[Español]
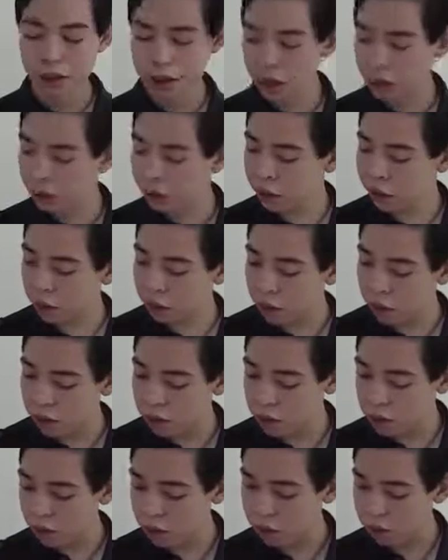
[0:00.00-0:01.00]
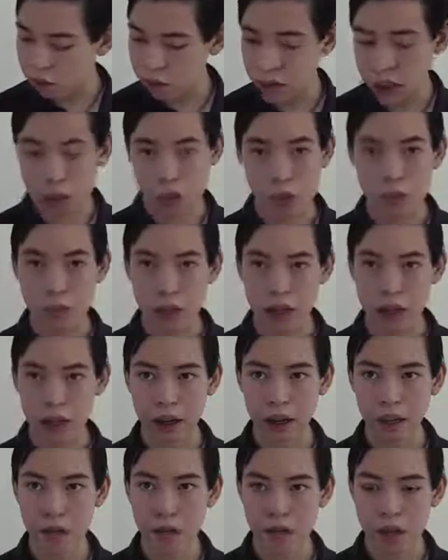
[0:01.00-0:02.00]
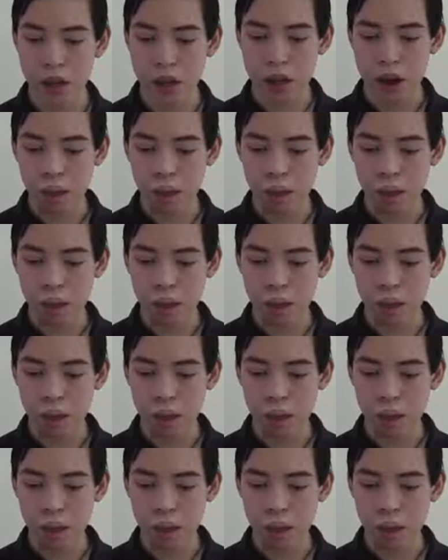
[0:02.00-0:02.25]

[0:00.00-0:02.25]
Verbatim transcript: Ya que tenemos nuestros trazos marcados,